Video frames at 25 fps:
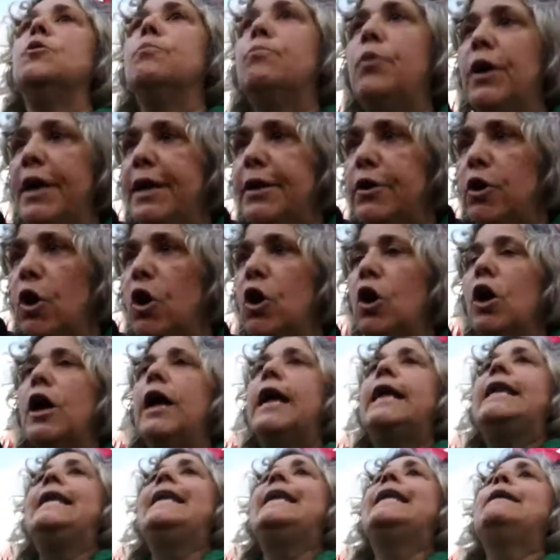Bueno,
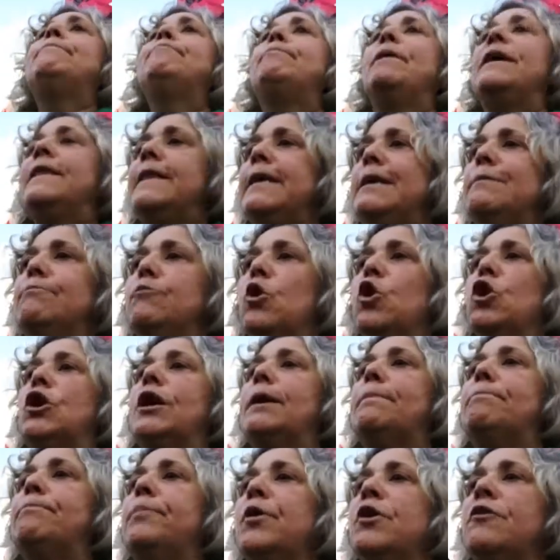le pedimos
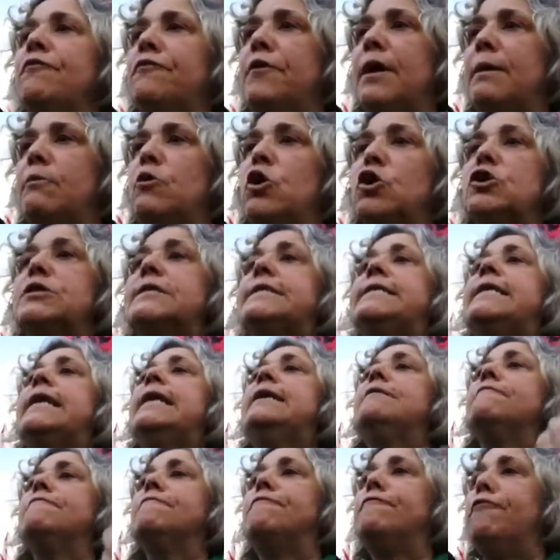que por favor
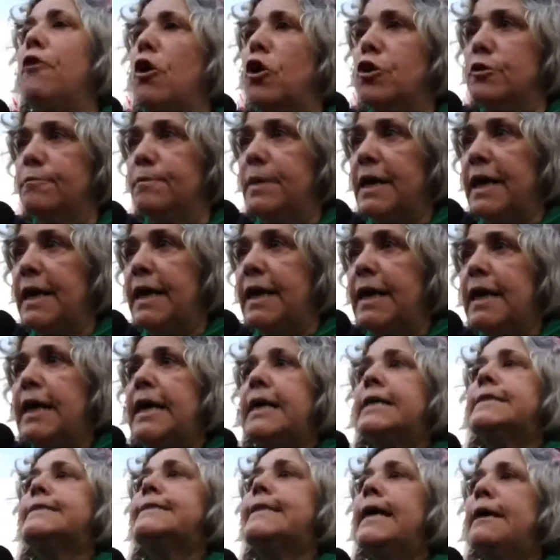se informe,
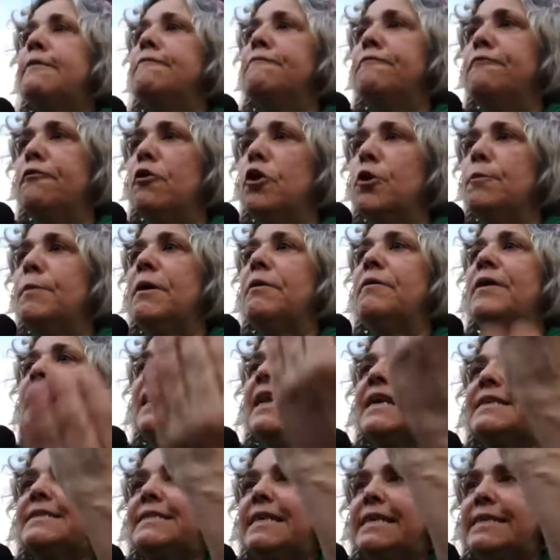se informe,
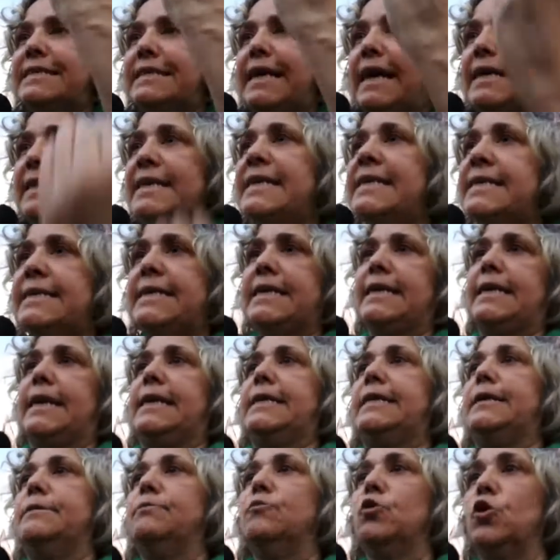vea las
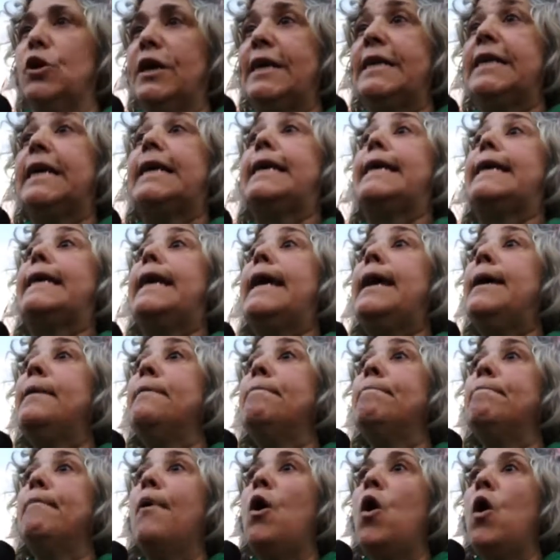estadísticas de mujeres que
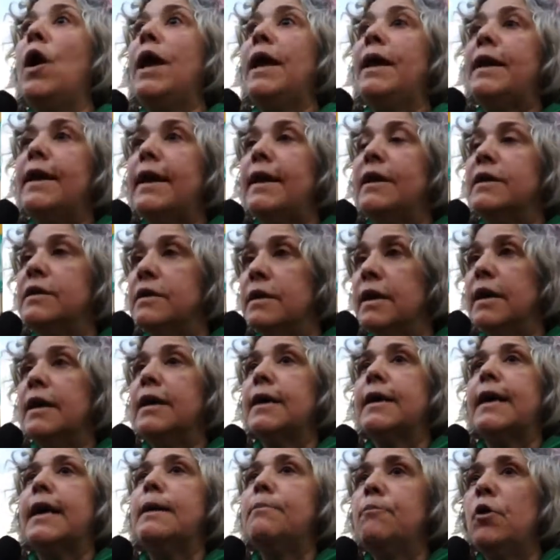mueren,
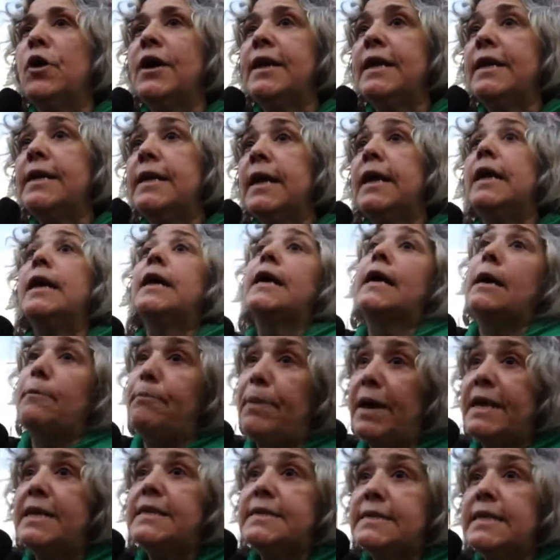que mueren, que
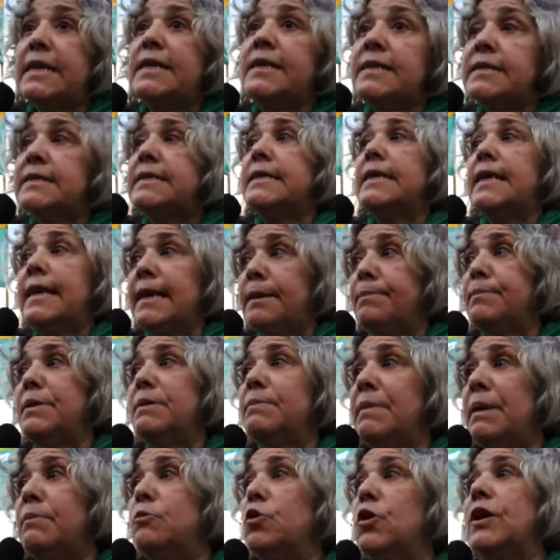parecieran ser las
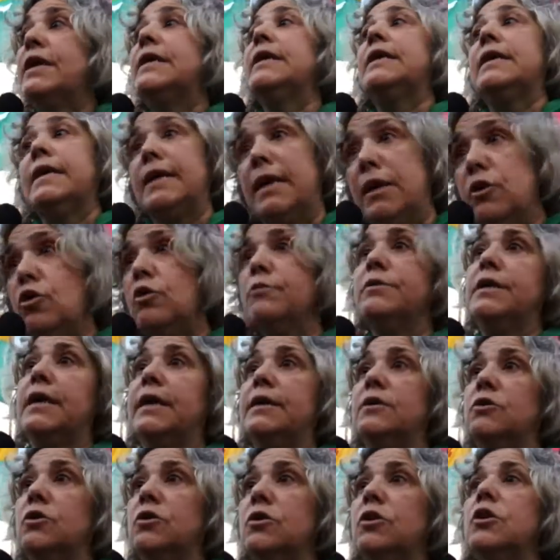mismas mujeres que el
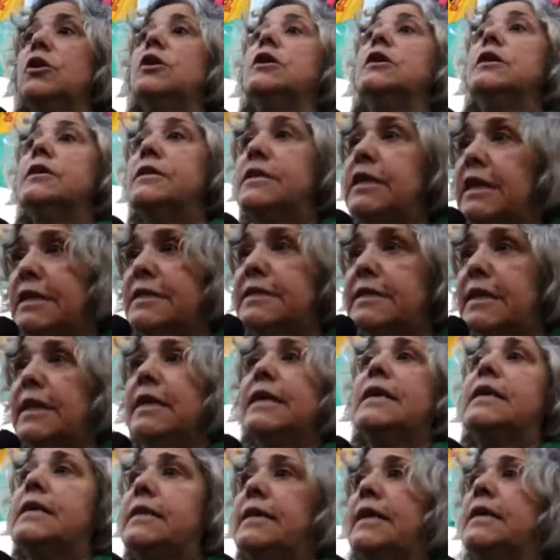gobierno
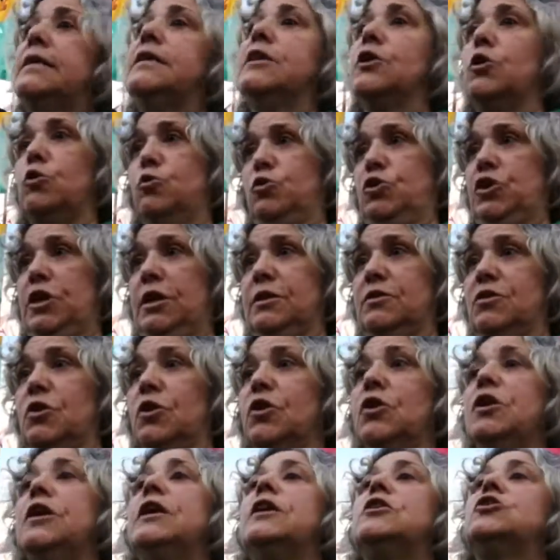dice estar
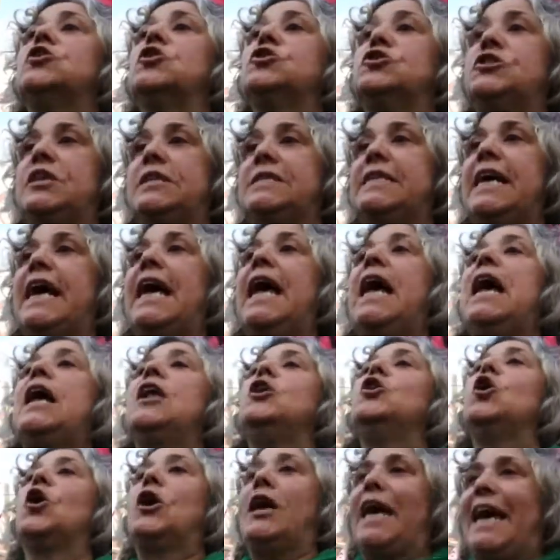incluyendo. Entonces,
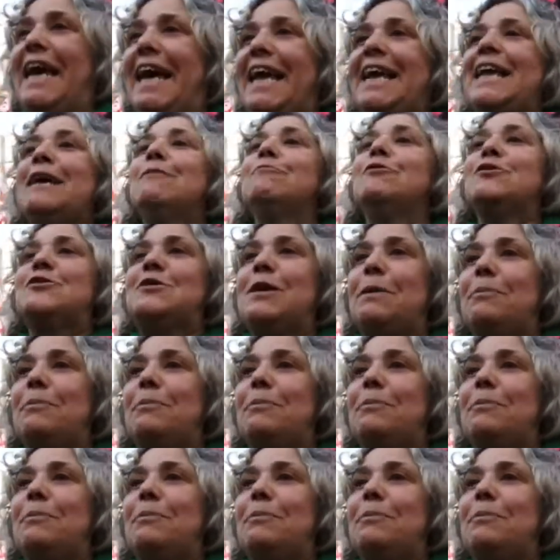lo que queremos